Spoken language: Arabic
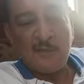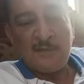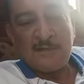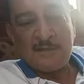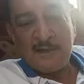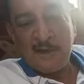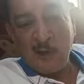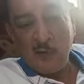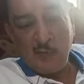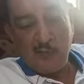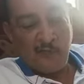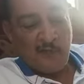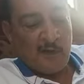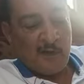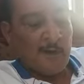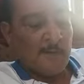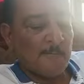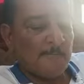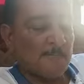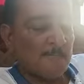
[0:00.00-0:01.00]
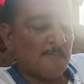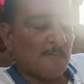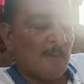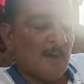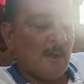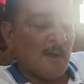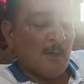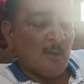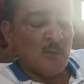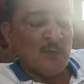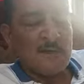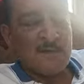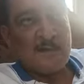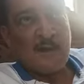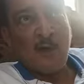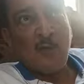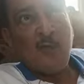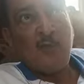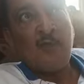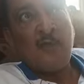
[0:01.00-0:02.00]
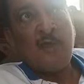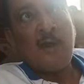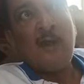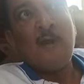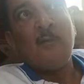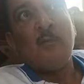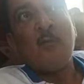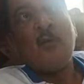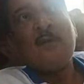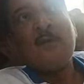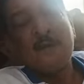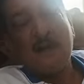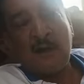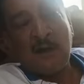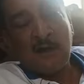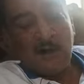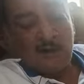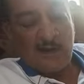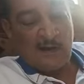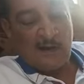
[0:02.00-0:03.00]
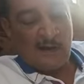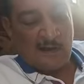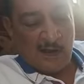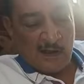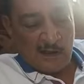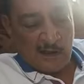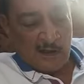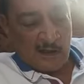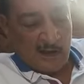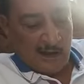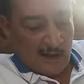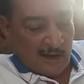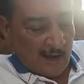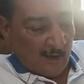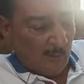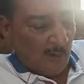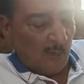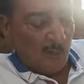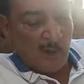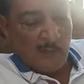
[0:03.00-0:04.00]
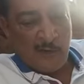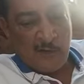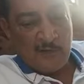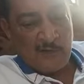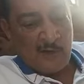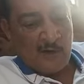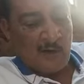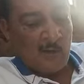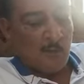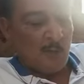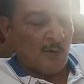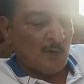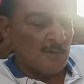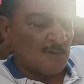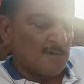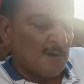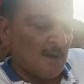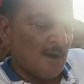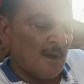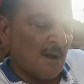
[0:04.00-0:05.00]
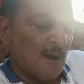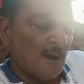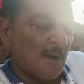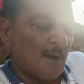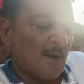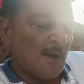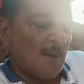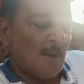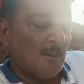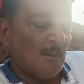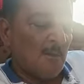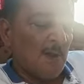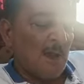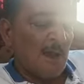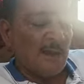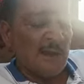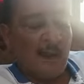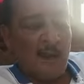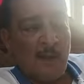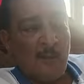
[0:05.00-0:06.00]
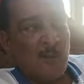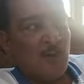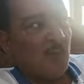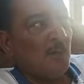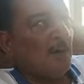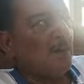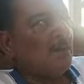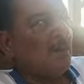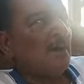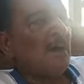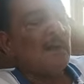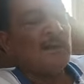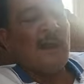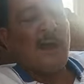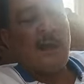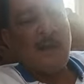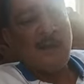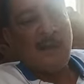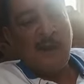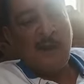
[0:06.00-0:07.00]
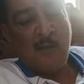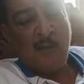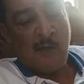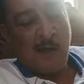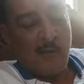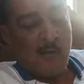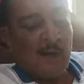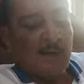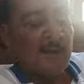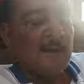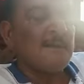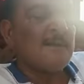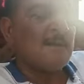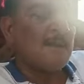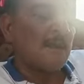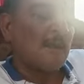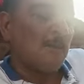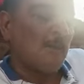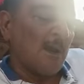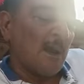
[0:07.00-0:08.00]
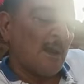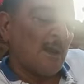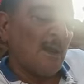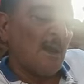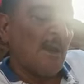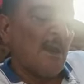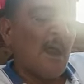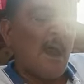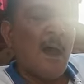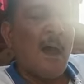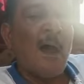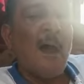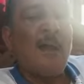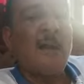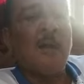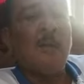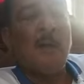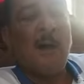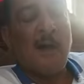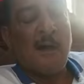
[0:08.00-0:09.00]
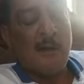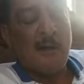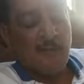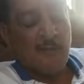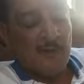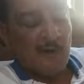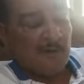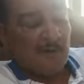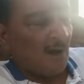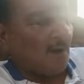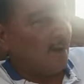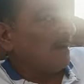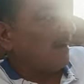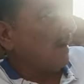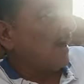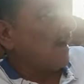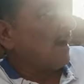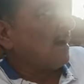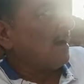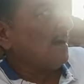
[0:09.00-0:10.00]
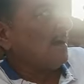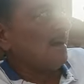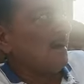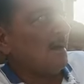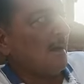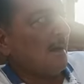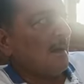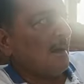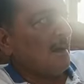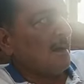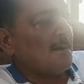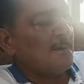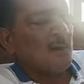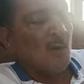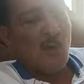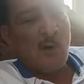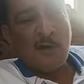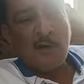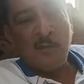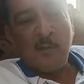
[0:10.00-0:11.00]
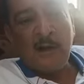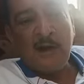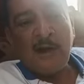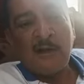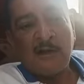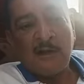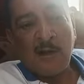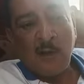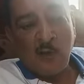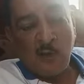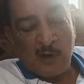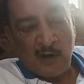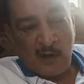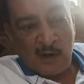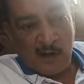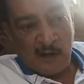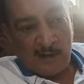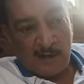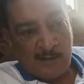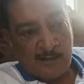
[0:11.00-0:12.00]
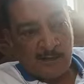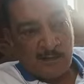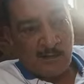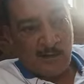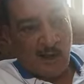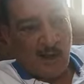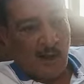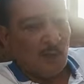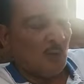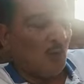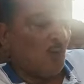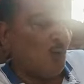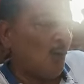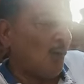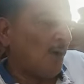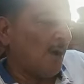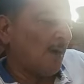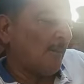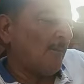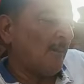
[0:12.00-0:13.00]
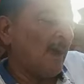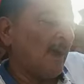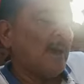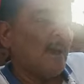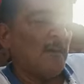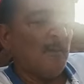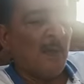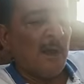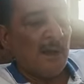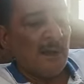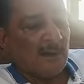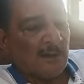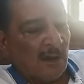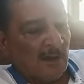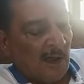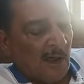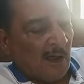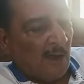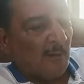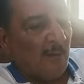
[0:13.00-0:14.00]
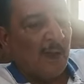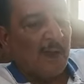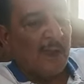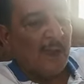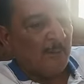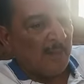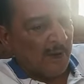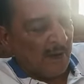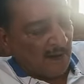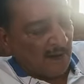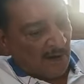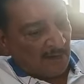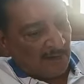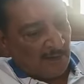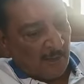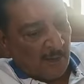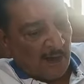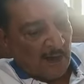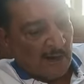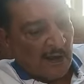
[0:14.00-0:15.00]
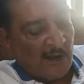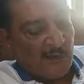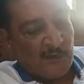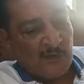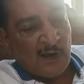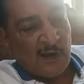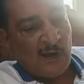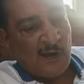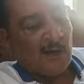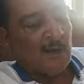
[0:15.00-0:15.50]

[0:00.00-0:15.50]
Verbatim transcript: مستوفي مستوفي للمستندات اللي تاكد كلامي وما يبقاش كلام مرسل اه بعدها بيومين طلعت عني النيابه عملت استكمال على ما عرفت اطلع صور من التوكيلات اروح مكان ما هي طالعه مخبيينها طبعا عشان